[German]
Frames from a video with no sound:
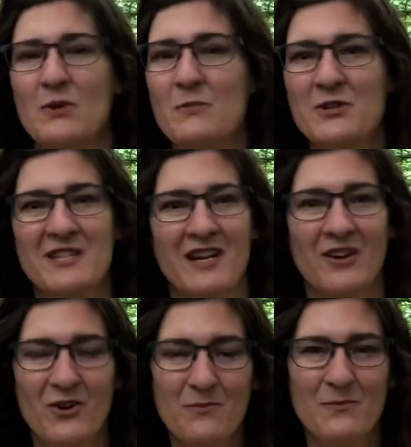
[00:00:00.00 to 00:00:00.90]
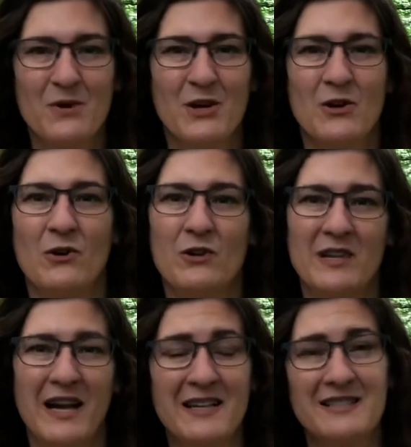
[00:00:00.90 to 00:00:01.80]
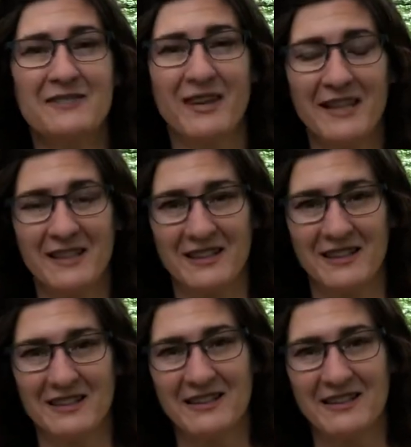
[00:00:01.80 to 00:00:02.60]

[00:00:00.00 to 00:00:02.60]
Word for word: um uns herum und alles weitergeht.